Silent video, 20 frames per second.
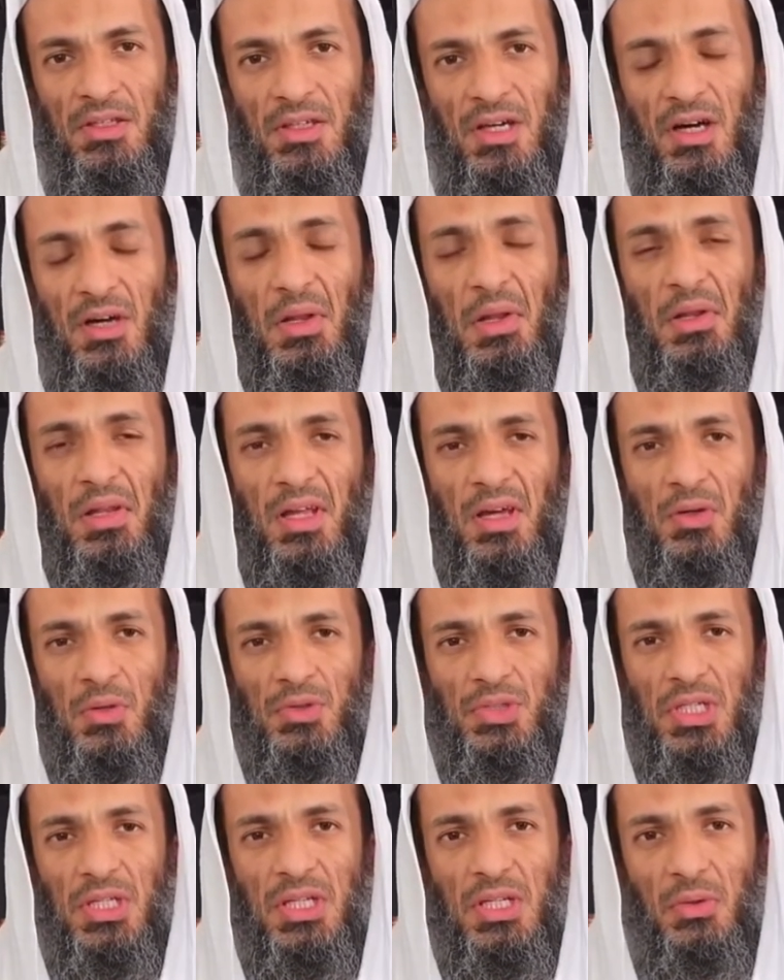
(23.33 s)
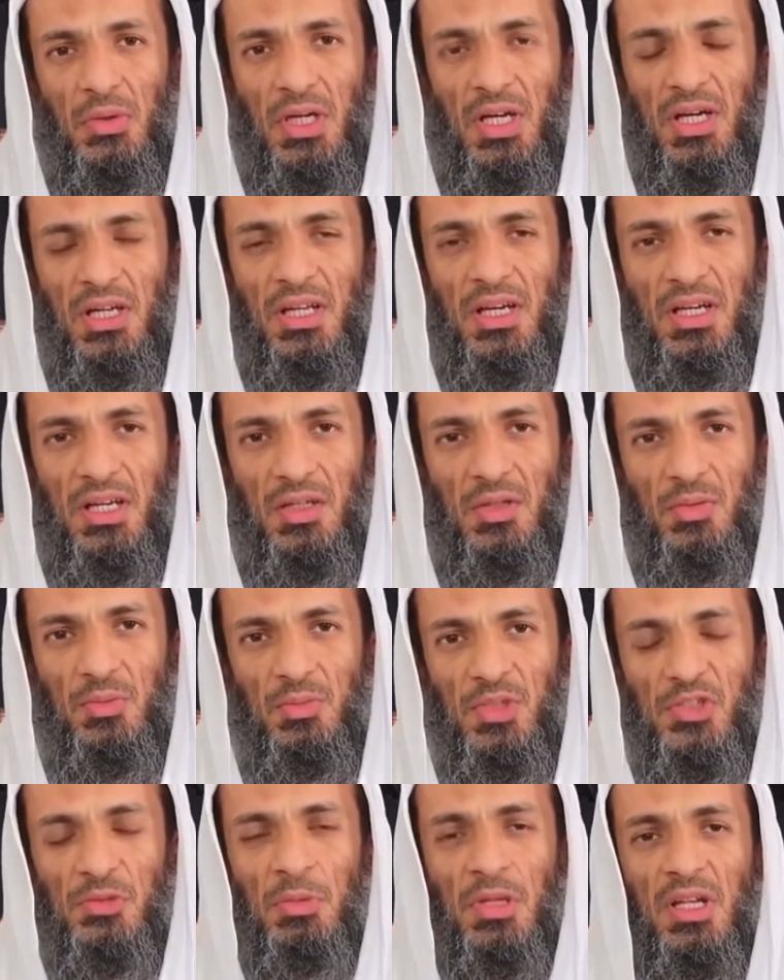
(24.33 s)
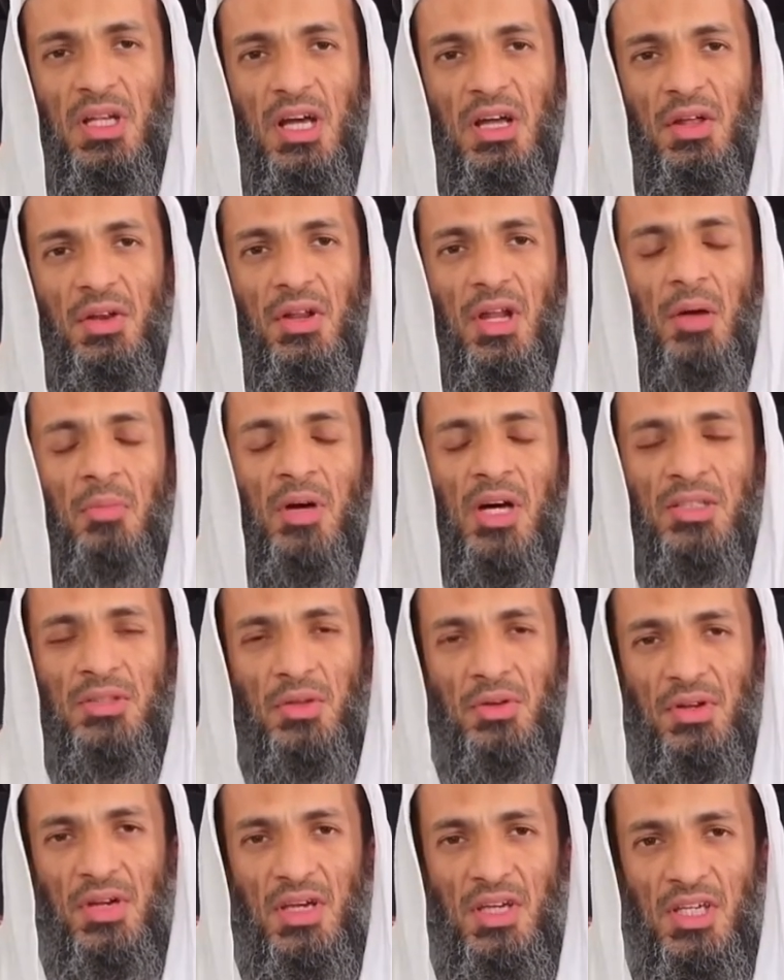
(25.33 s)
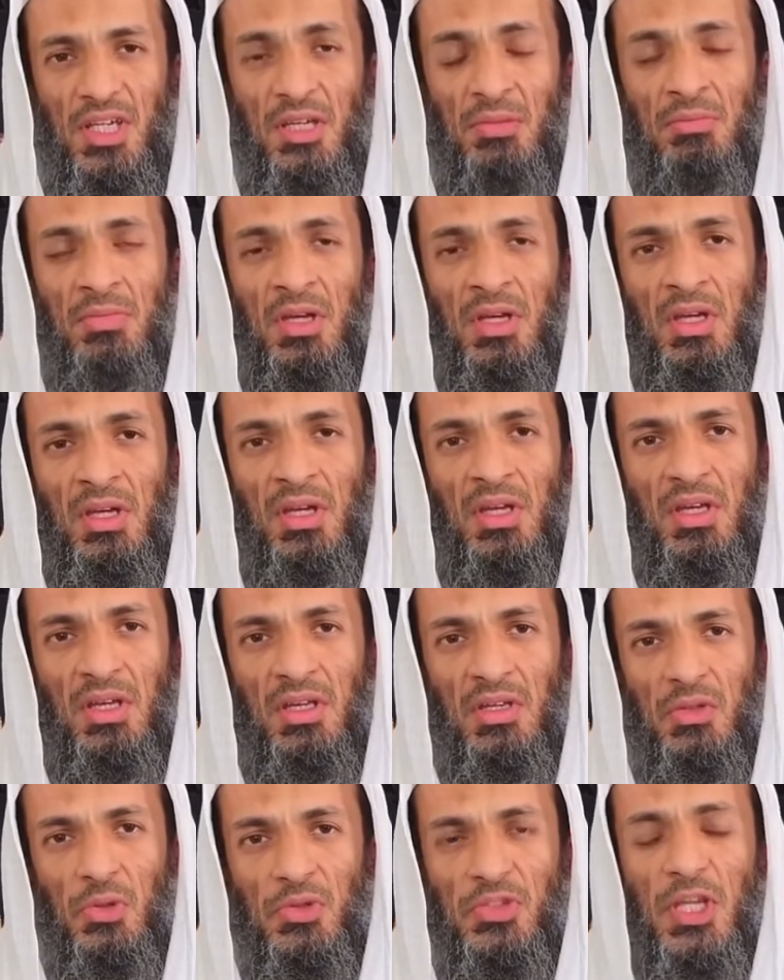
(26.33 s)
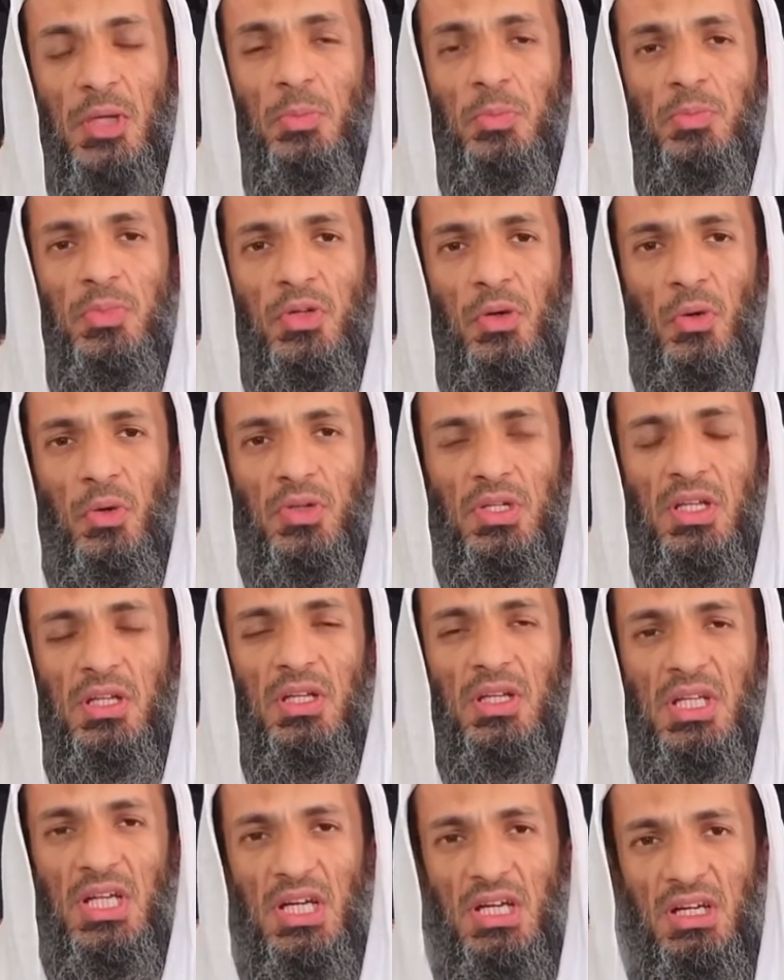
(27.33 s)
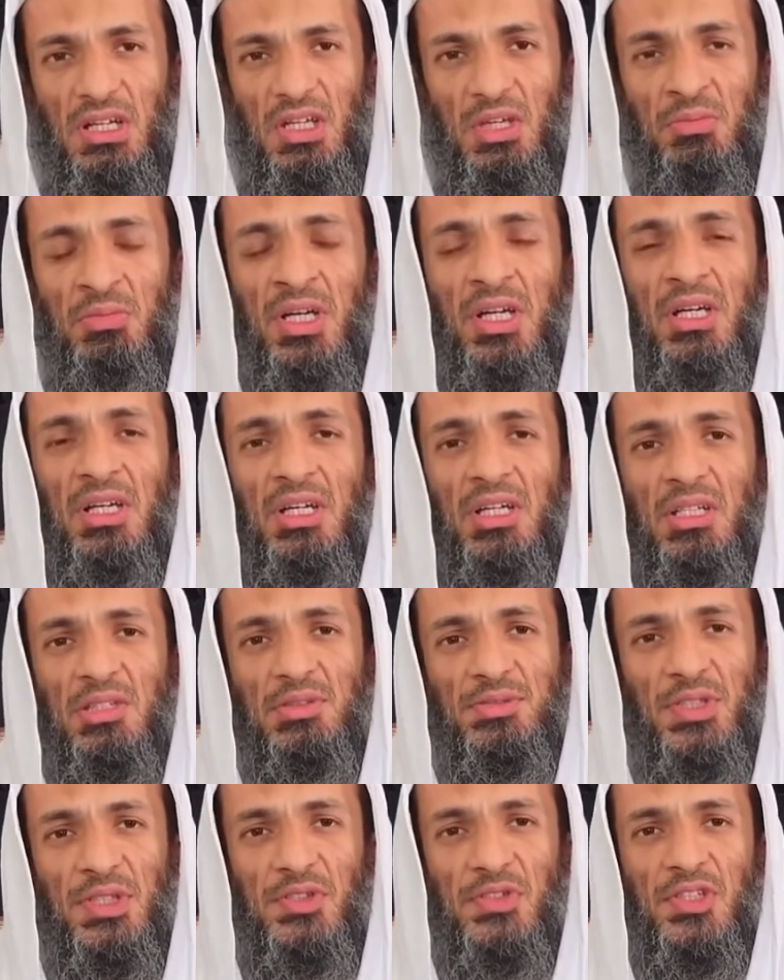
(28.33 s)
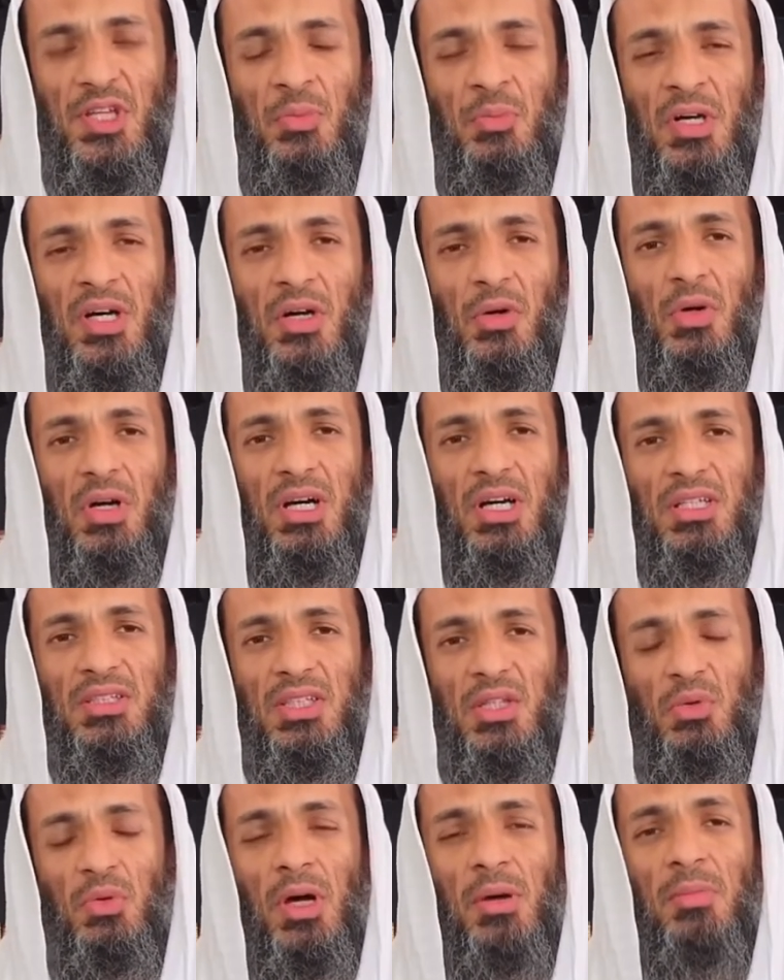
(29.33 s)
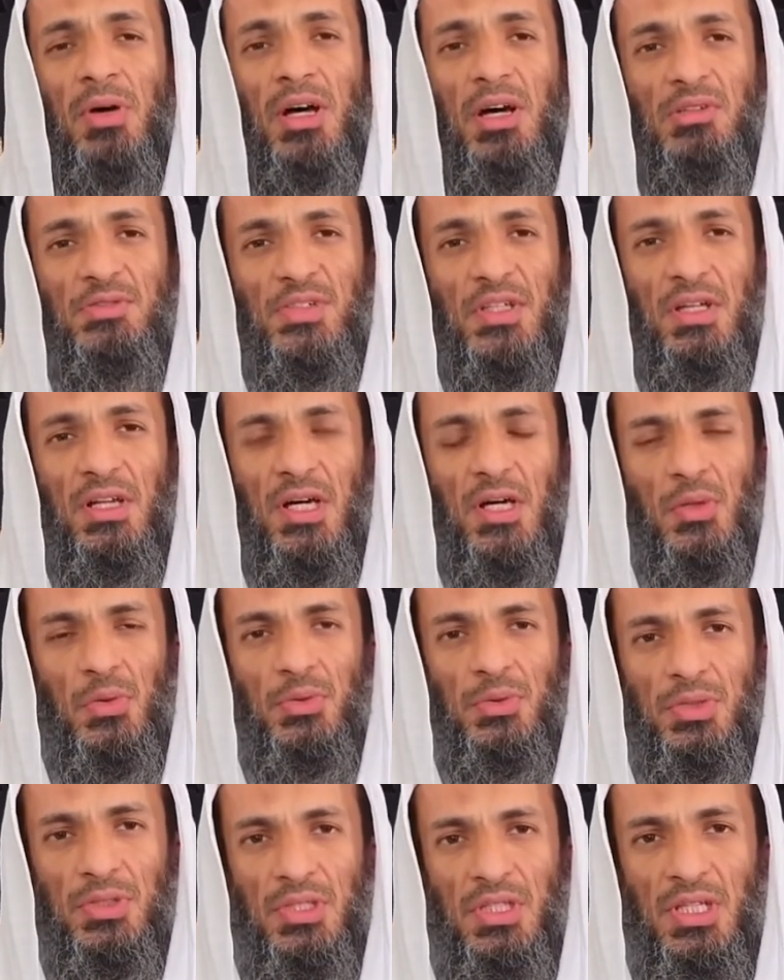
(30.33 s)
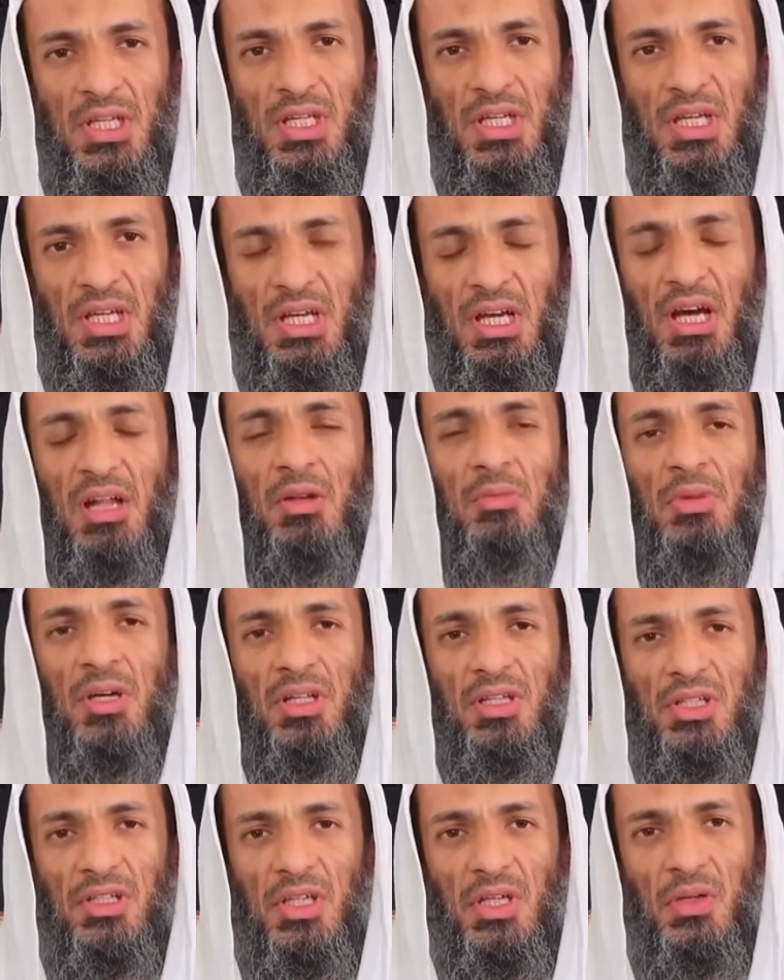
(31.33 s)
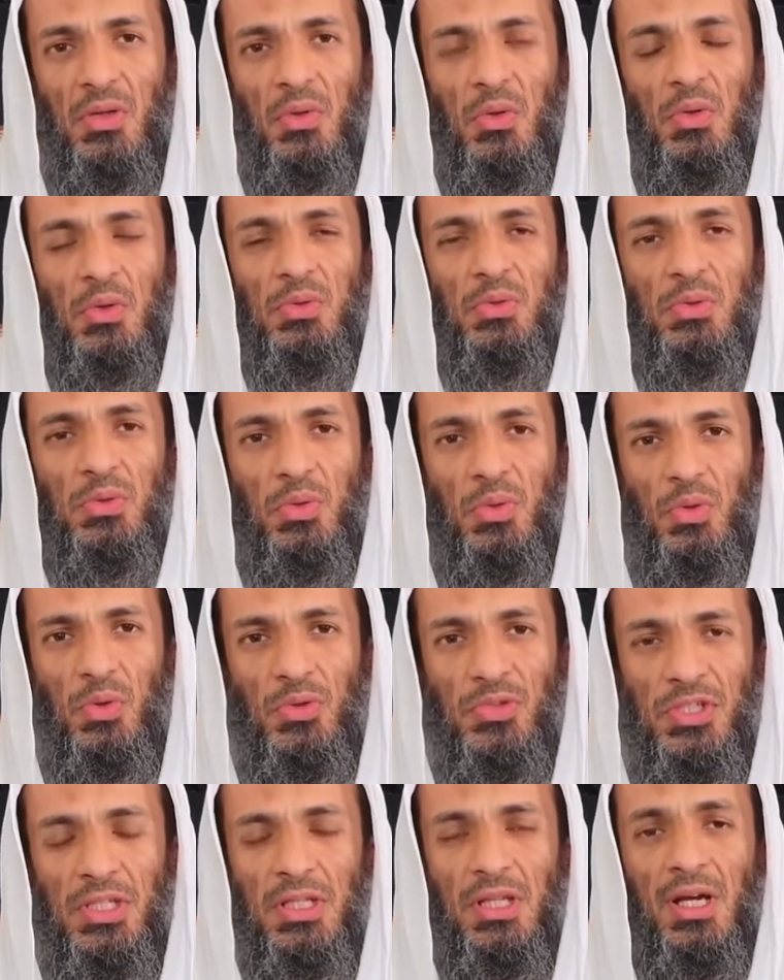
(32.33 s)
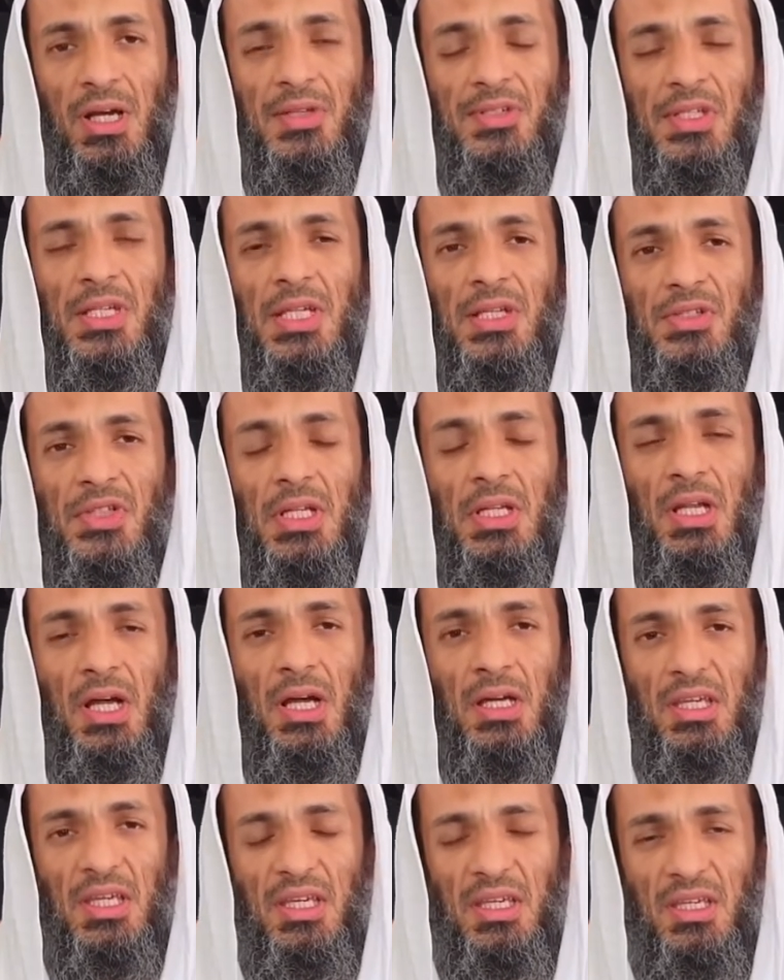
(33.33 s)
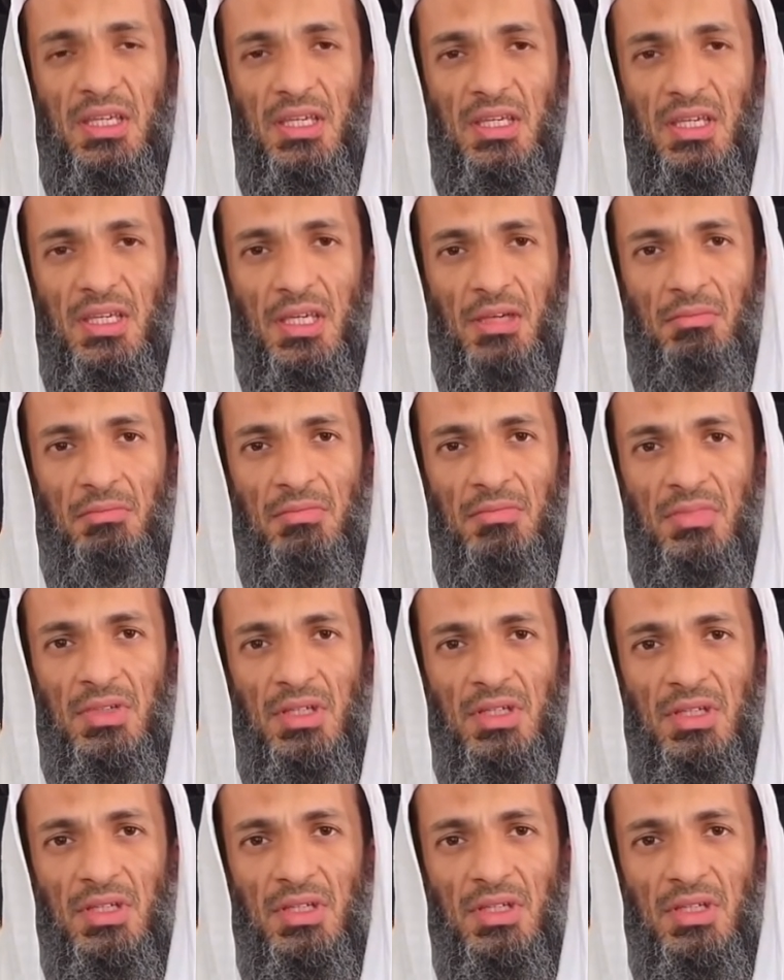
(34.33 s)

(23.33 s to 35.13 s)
قال الله جل وعلا بسم الله الرحمن الرحيم يسبح لله ما في السماوات وما في الارض الملك القدوس العزيز الحكيم